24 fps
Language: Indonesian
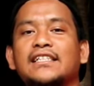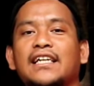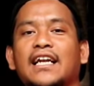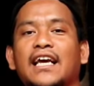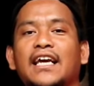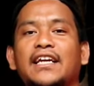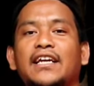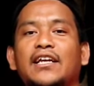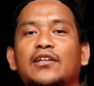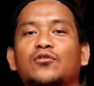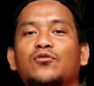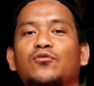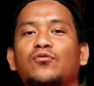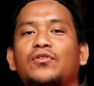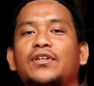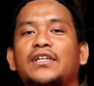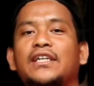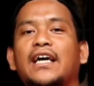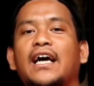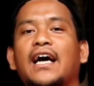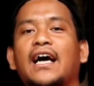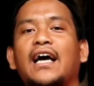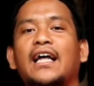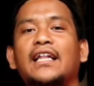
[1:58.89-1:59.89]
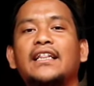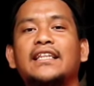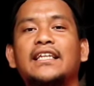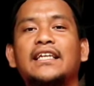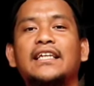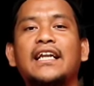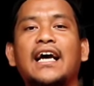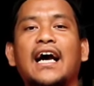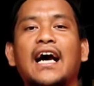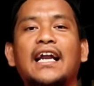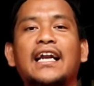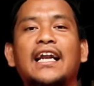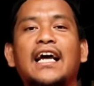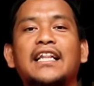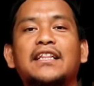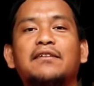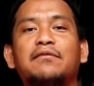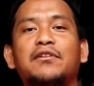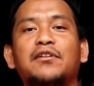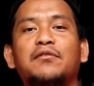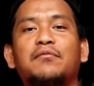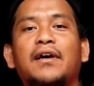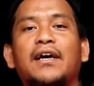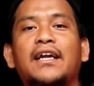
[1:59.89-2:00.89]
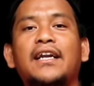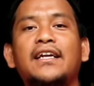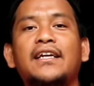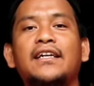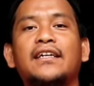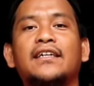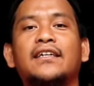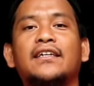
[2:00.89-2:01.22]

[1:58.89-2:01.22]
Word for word: Selain itu dia tidak ada teman-teman